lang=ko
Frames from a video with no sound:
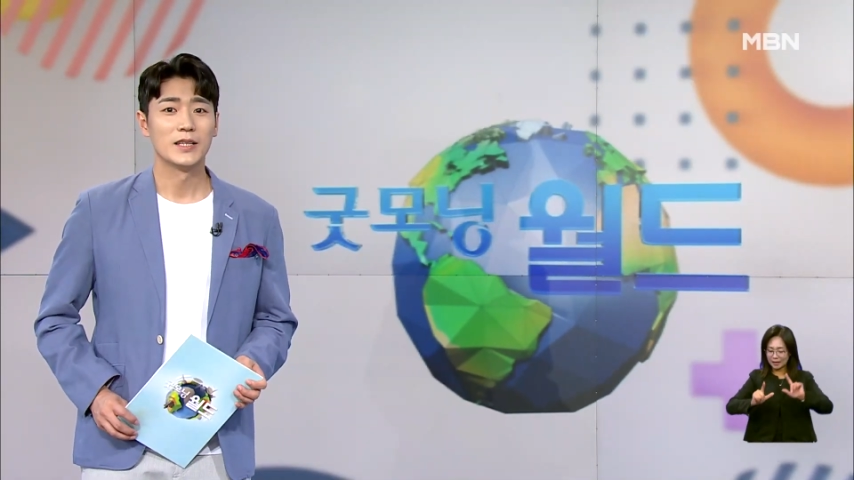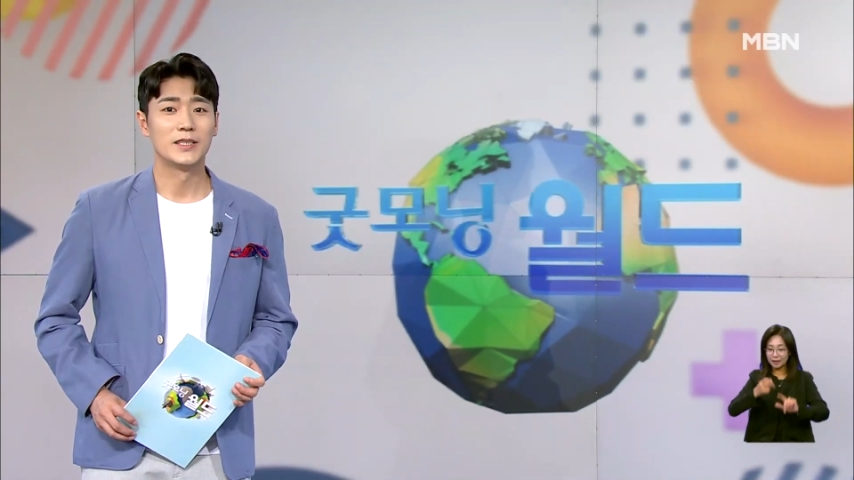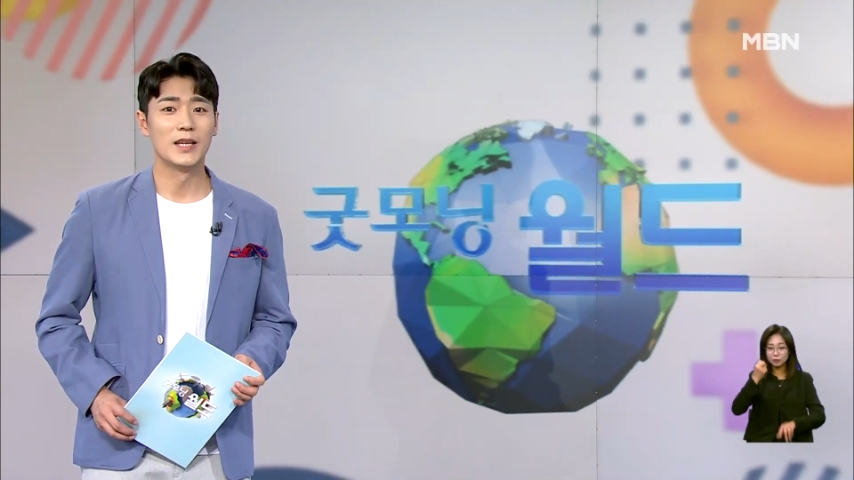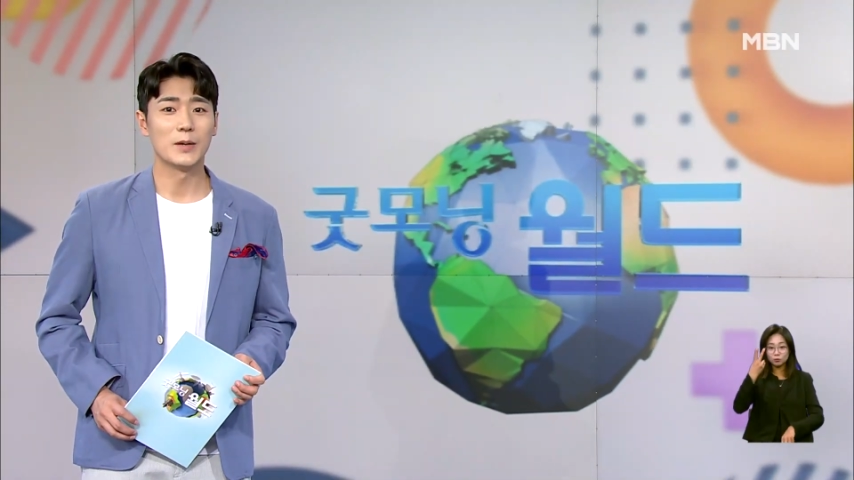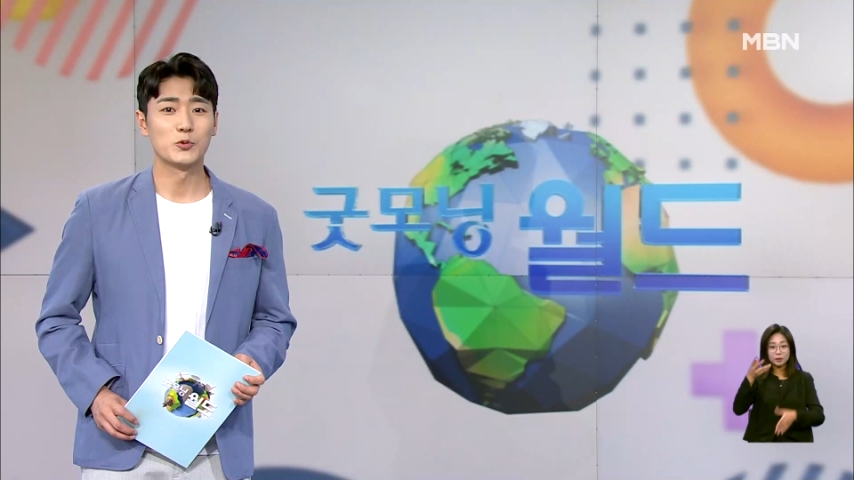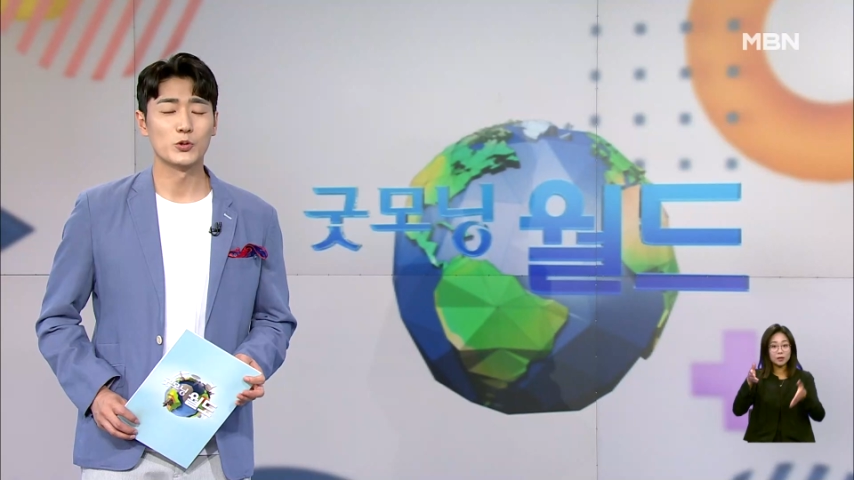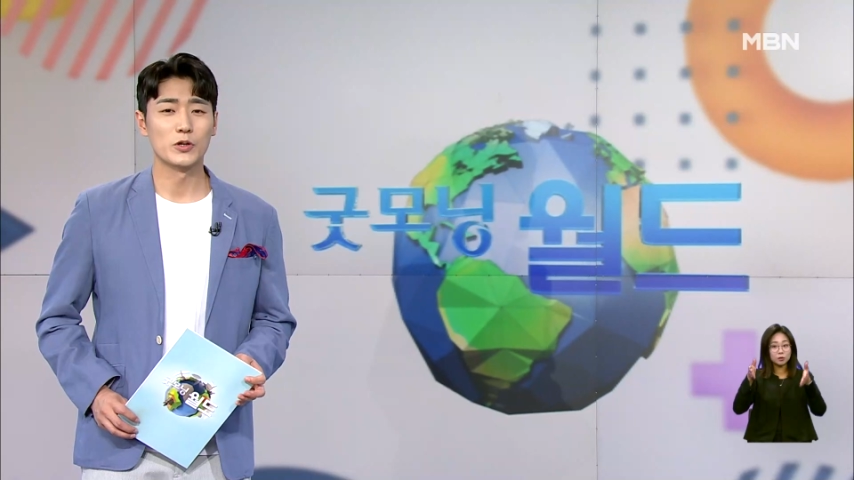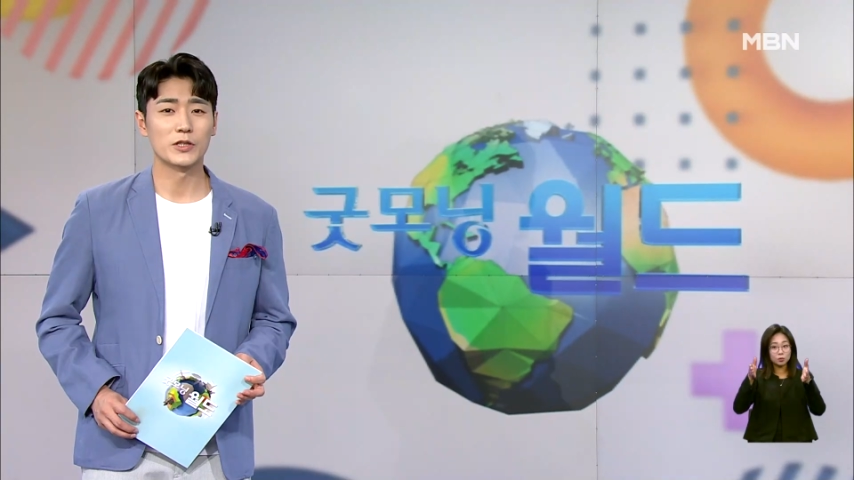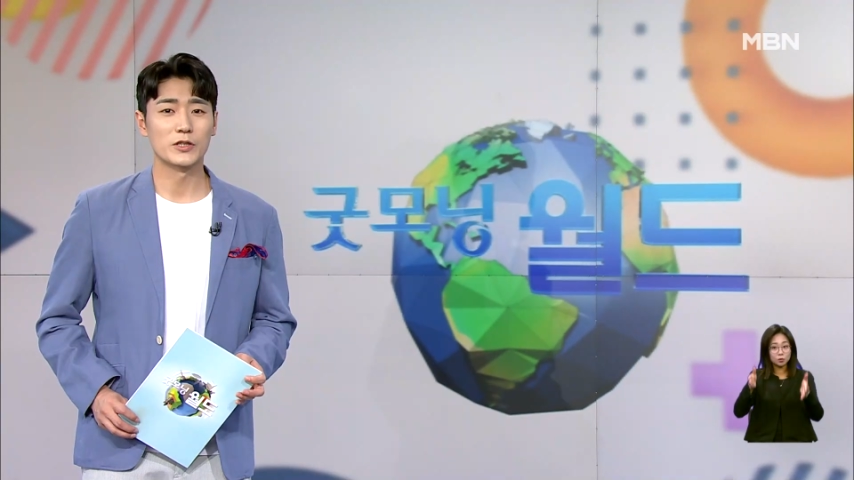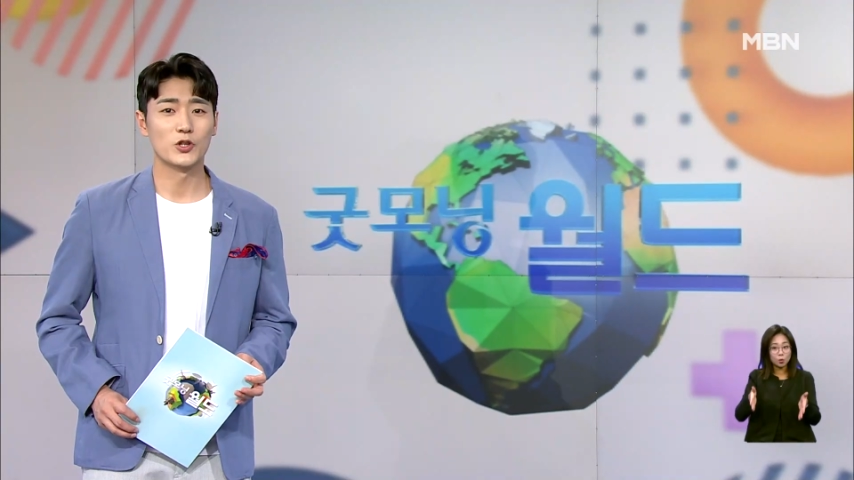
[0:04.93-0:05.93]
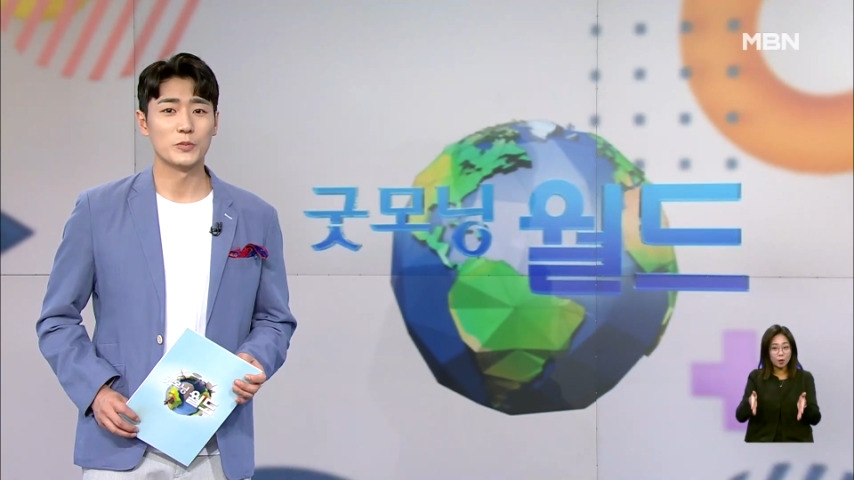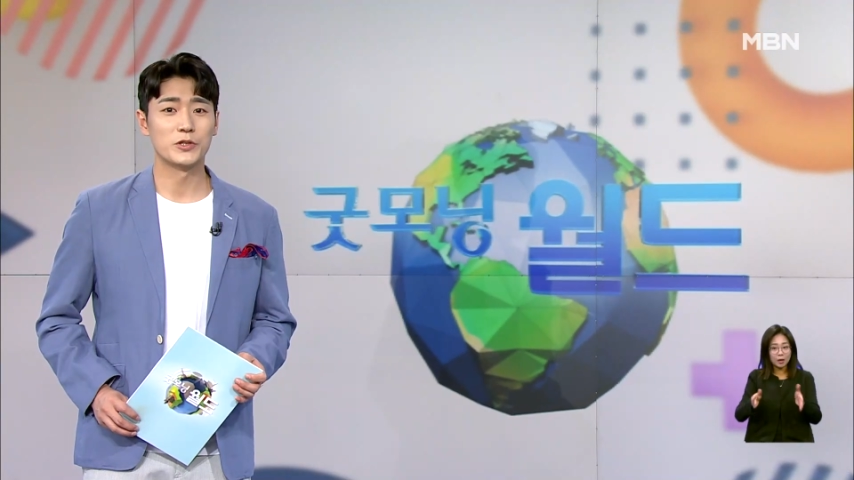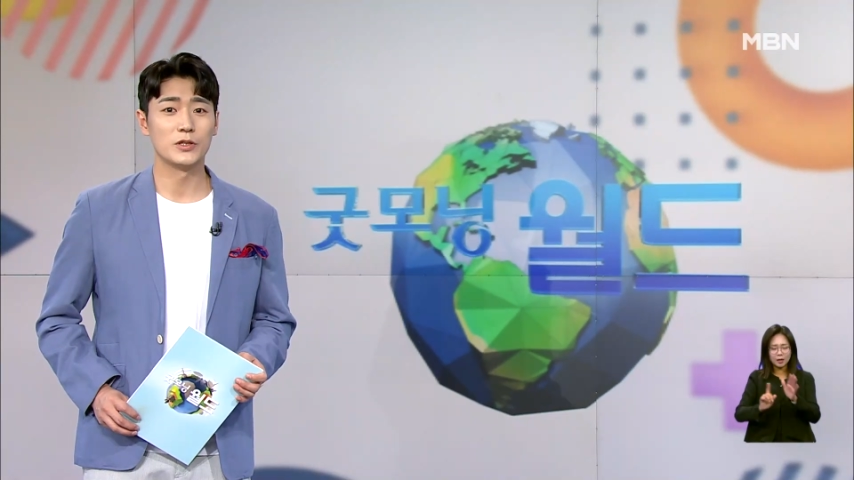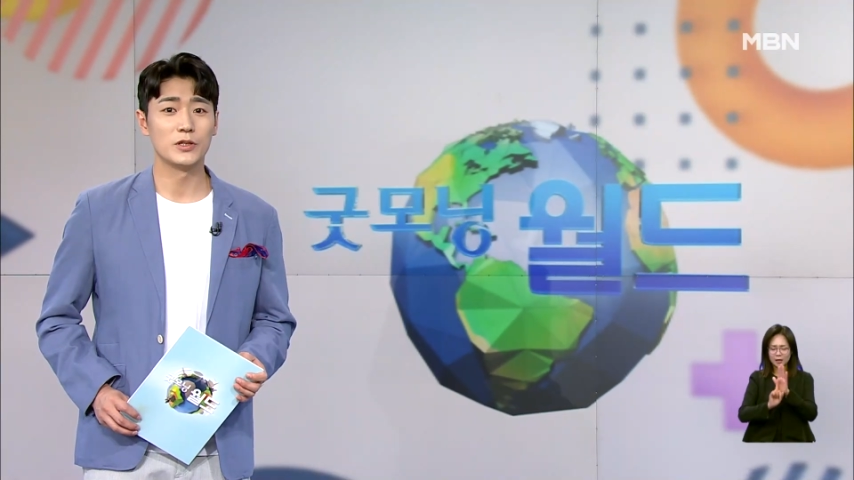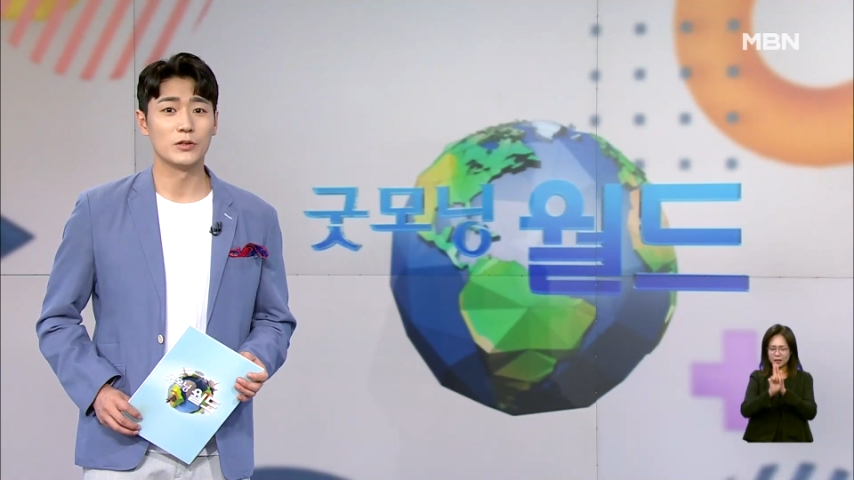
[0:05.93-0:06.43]
기압 조절 장치
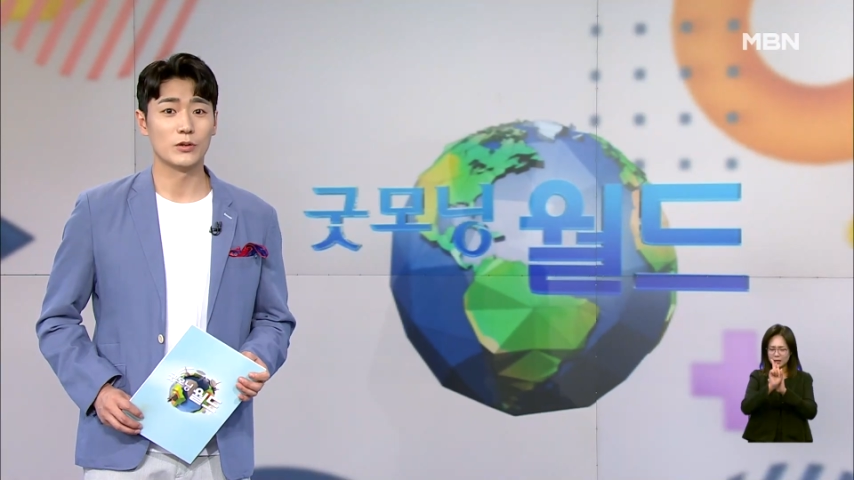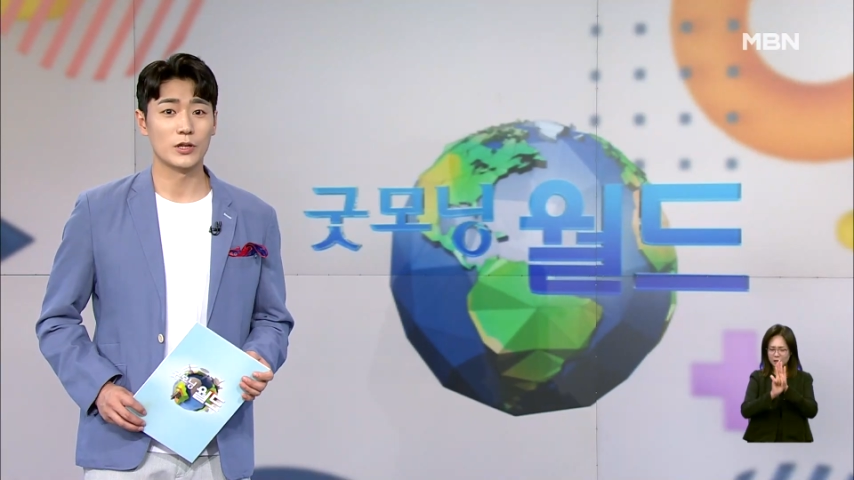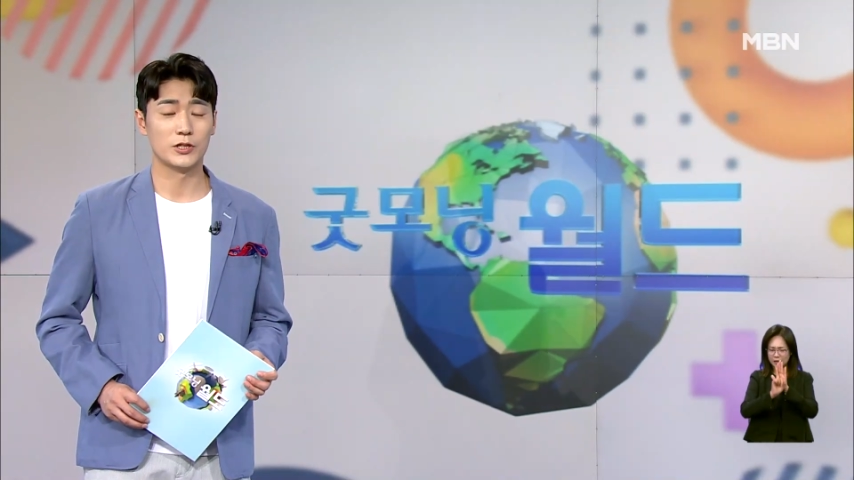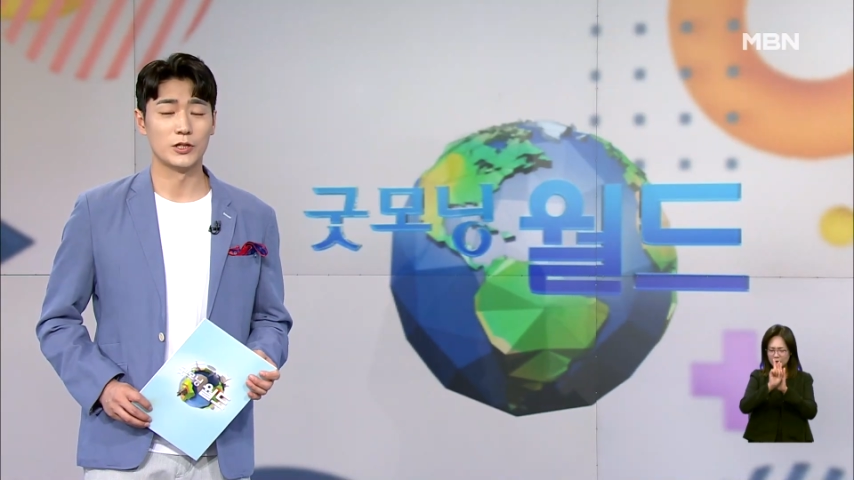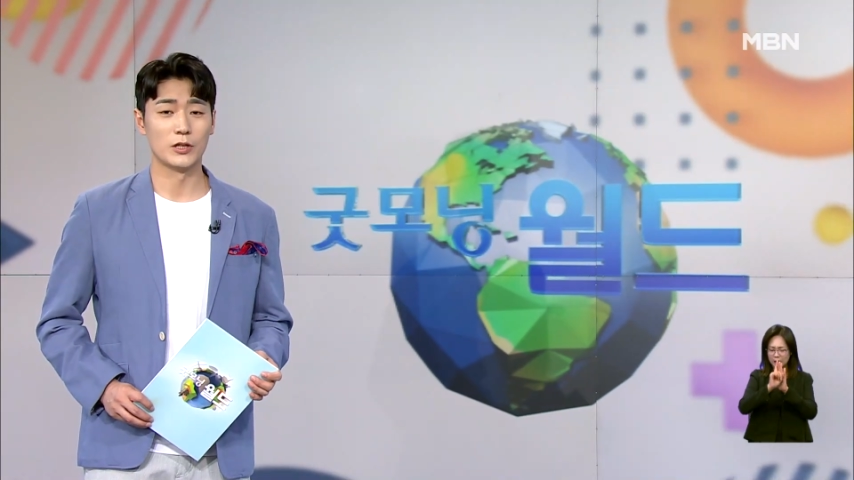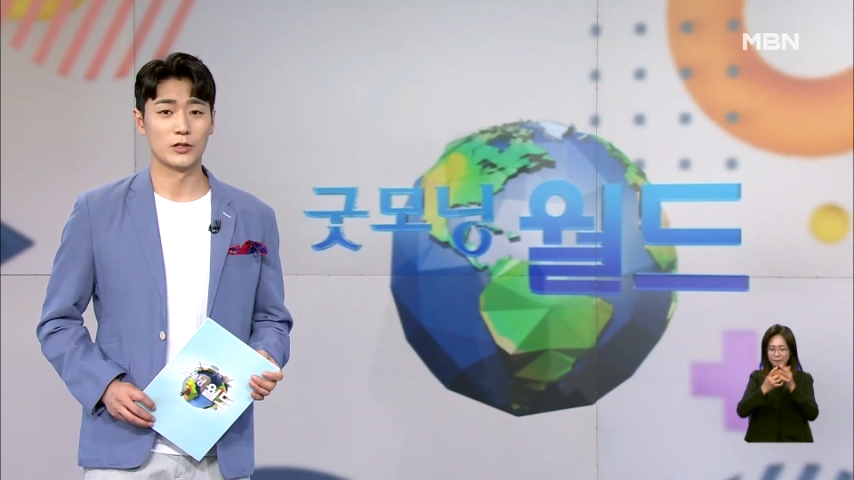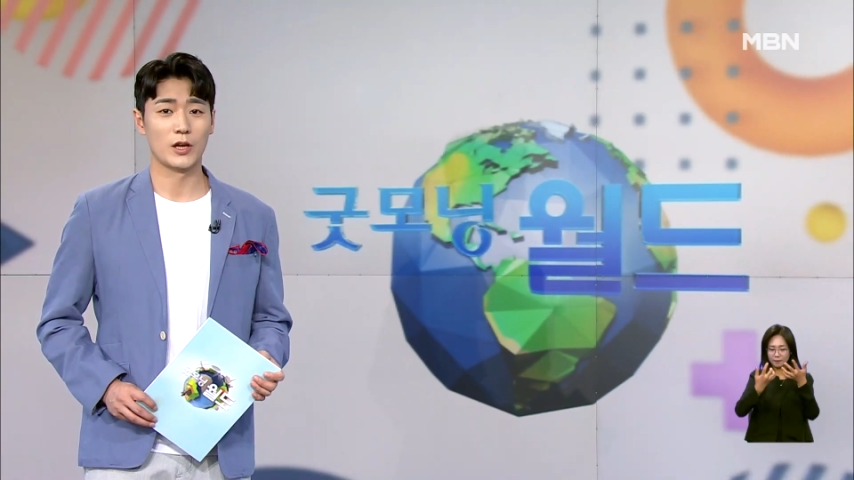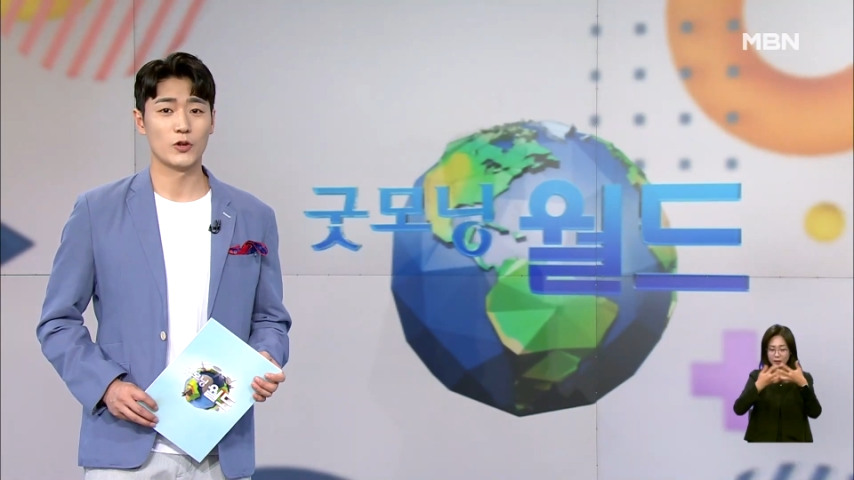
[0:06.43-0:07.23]
없이 이렇게 지내는